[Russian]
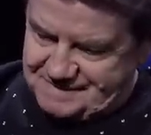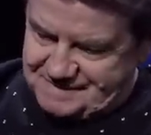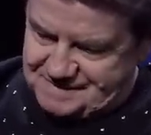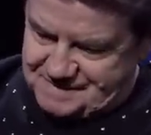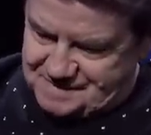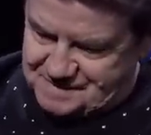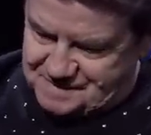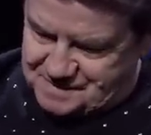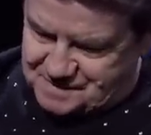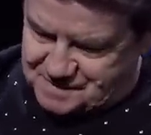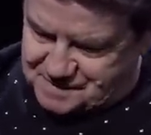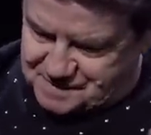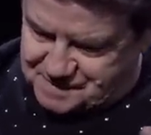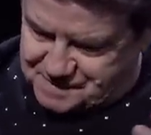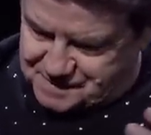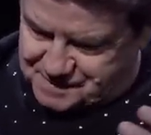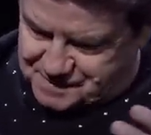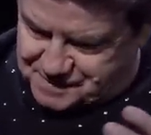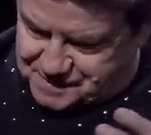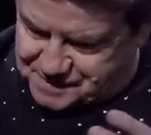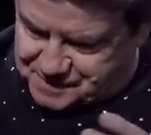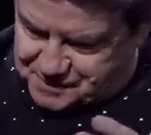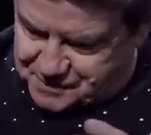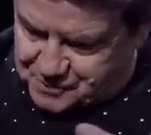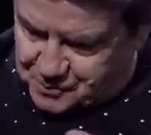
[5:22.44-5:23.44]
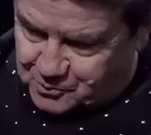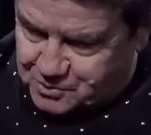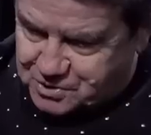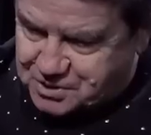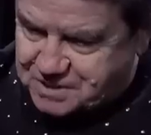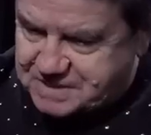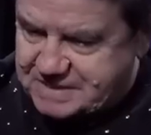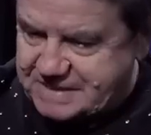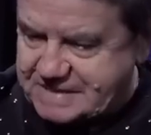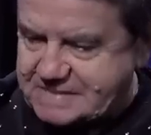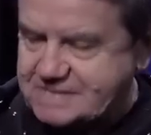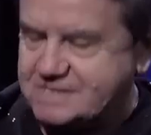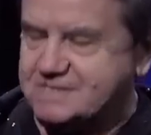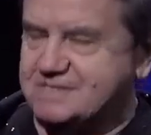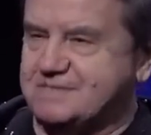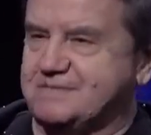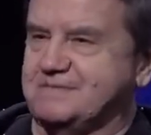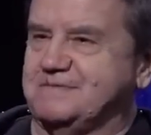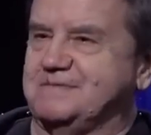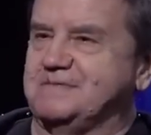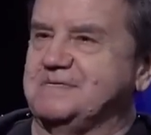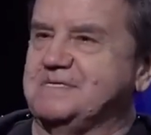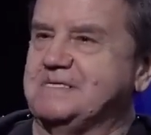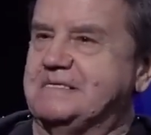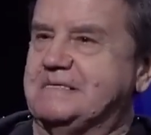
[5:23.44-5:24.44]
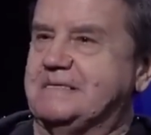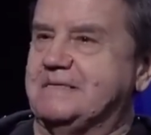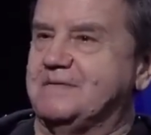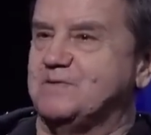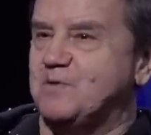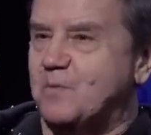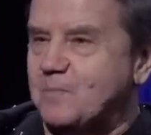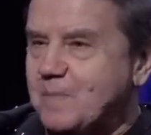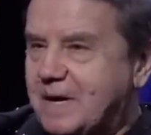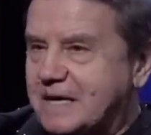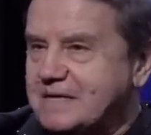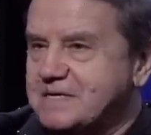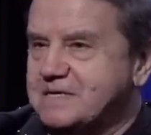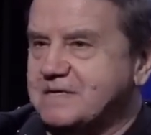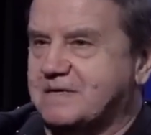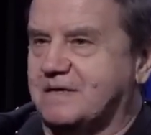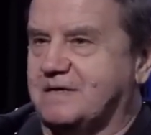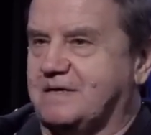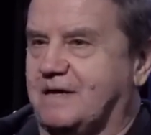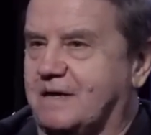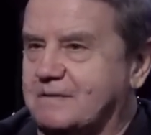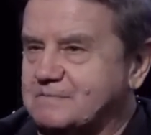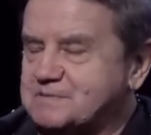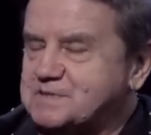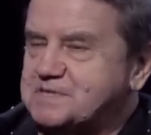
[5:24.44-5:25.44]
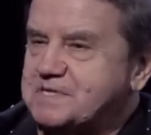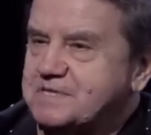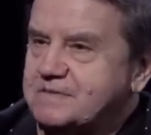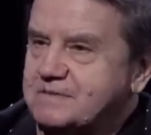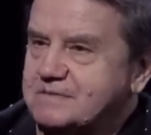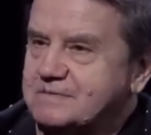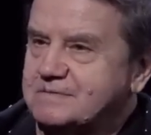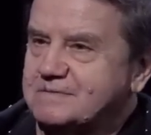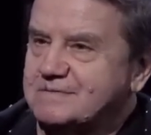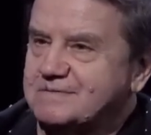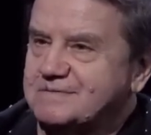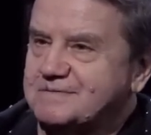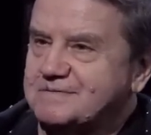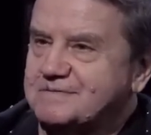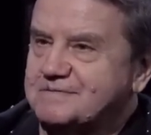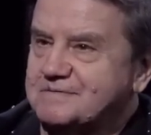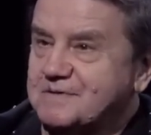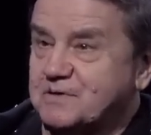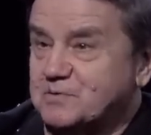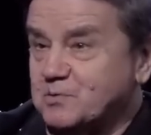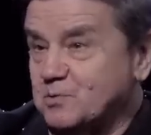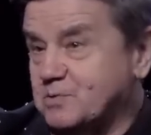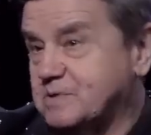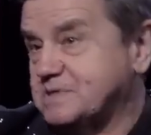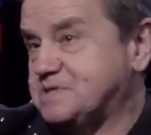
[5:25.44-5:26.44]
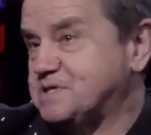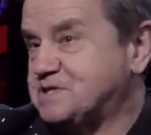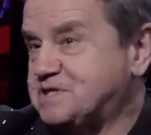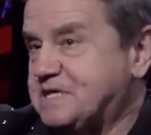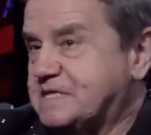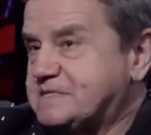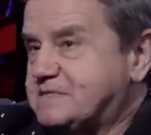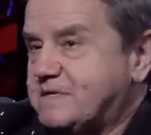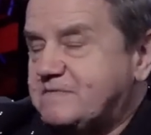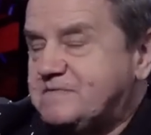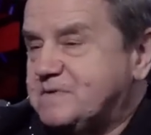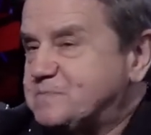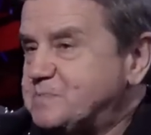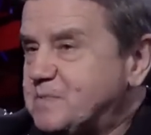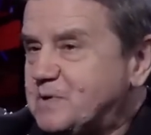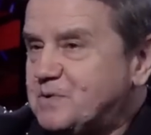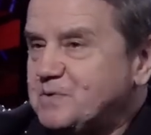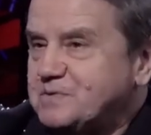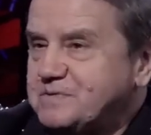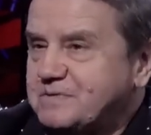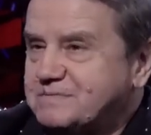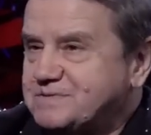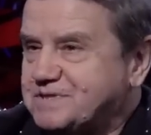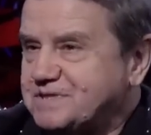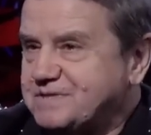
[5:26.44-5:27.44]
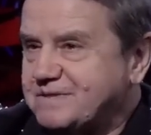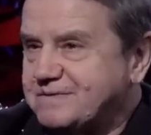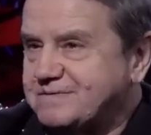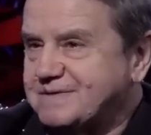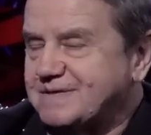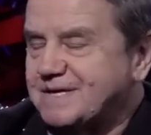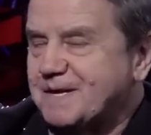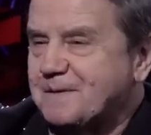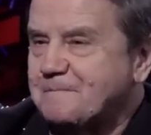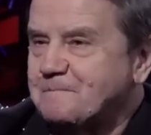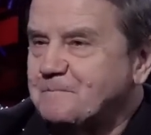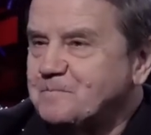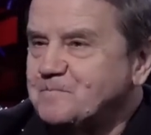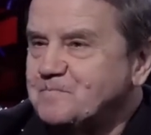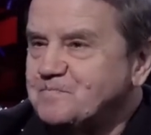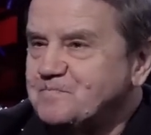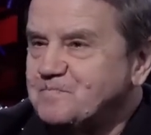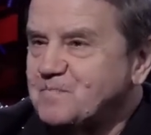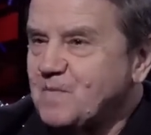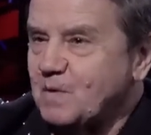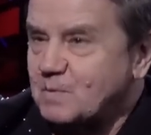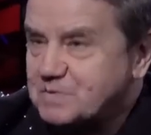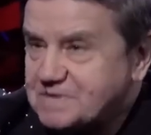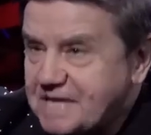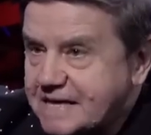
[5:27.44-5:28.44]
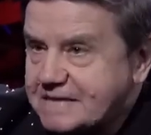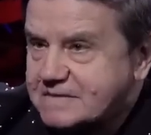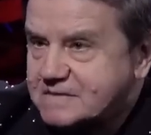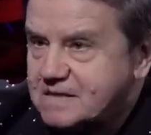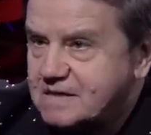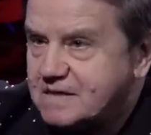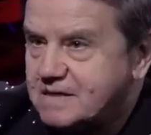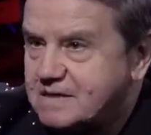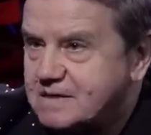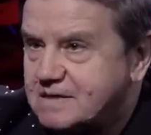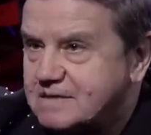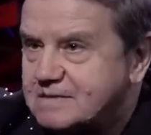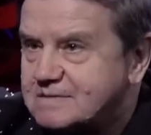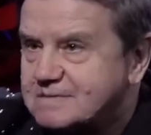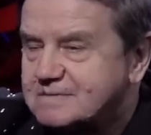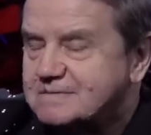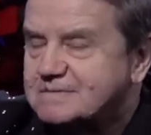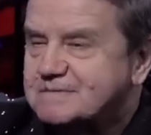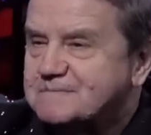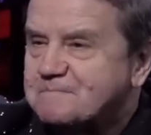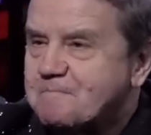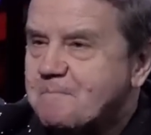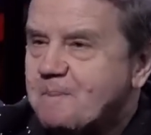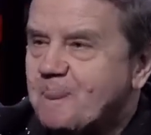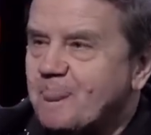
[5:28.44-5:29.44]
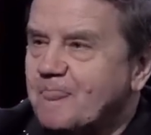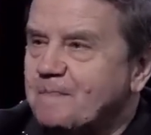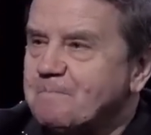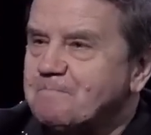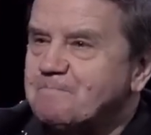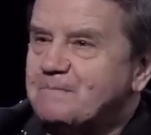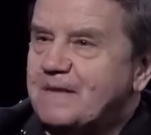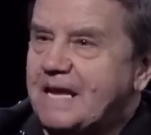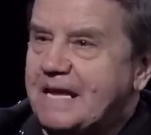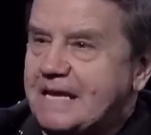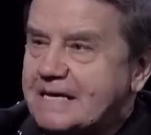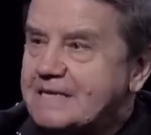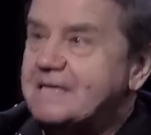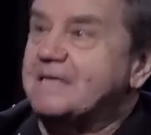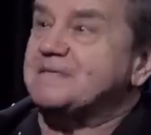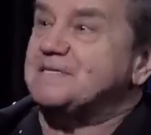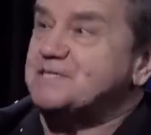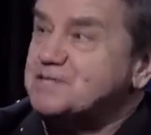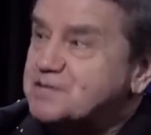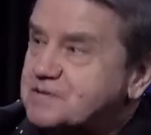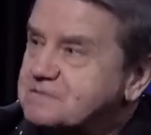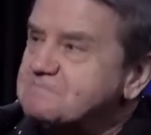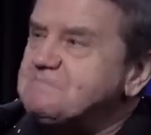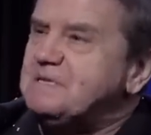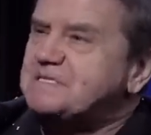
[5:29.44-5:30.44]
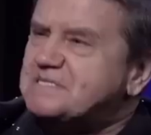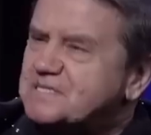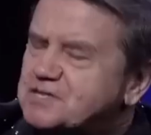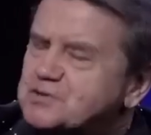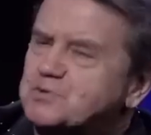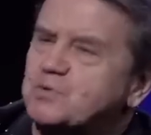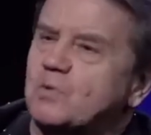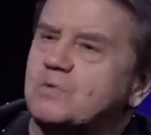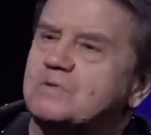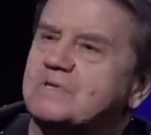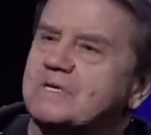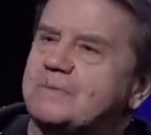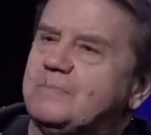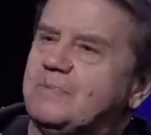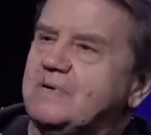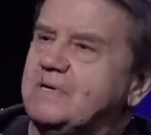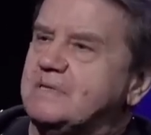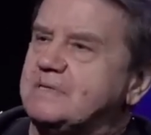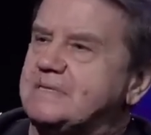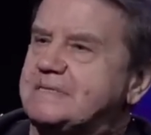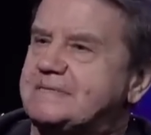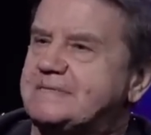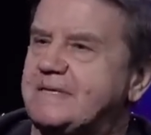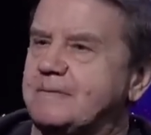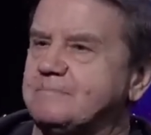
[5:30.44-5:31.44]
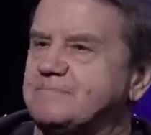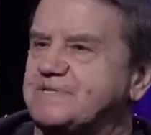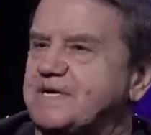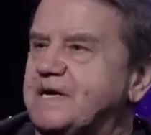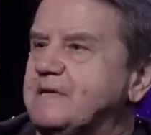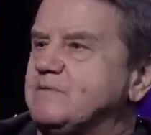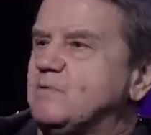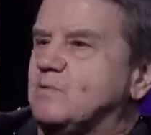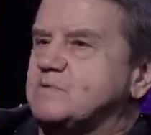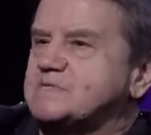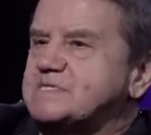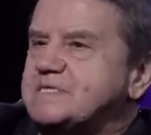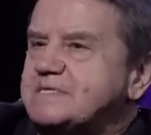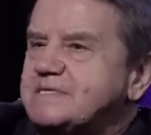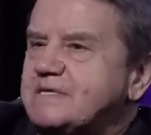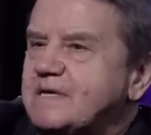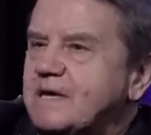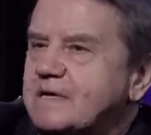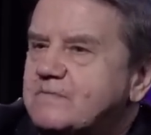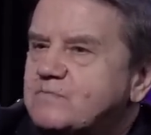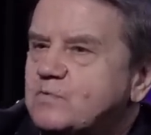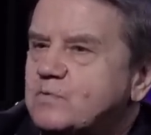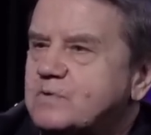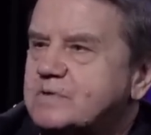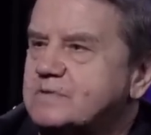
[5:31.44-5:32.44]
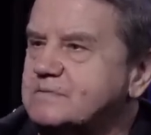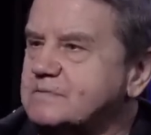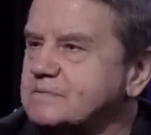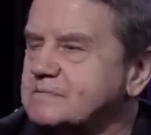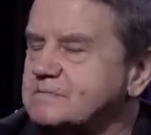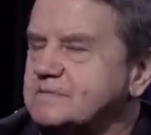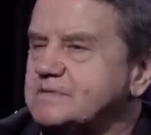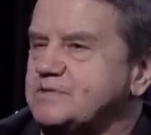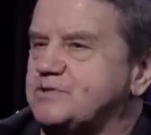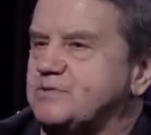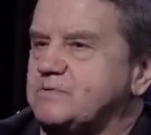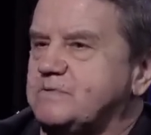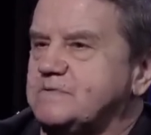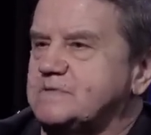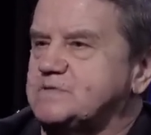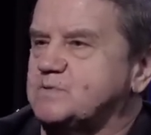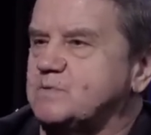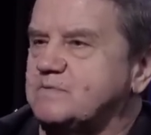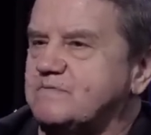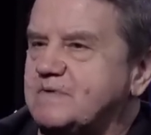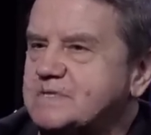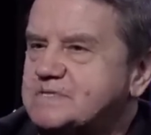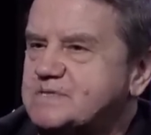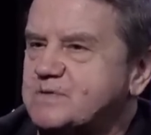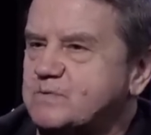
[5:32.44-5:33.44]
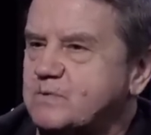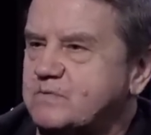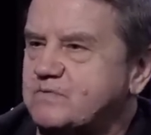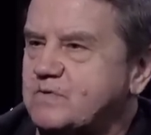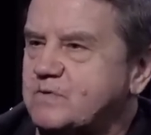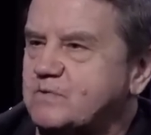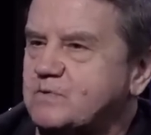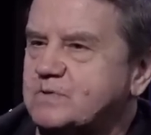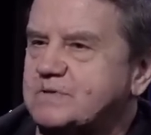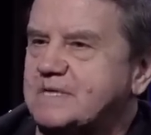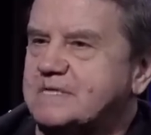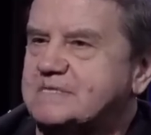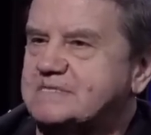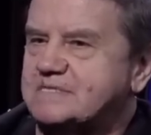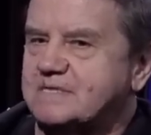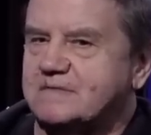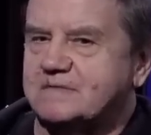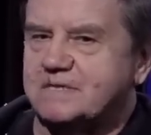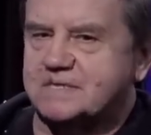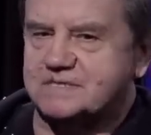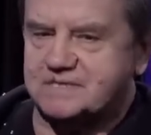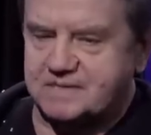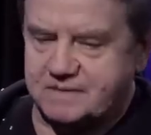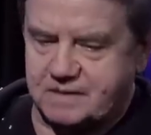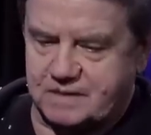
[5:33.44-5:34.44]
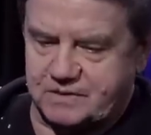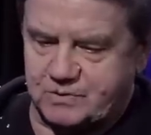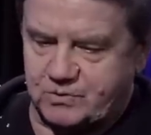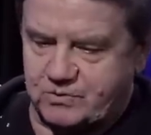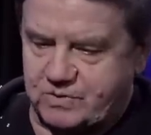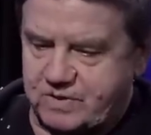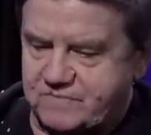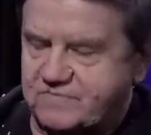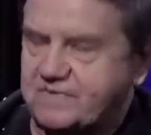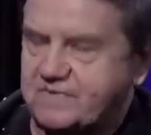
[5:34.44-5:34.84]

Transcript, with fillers: съежилась до маленькой Австрии которые сейчас 9 миллионов человек. Вот так делили. Так, это ж, это ж долго было. Там, Трианонский договор 1922 года, согласно которой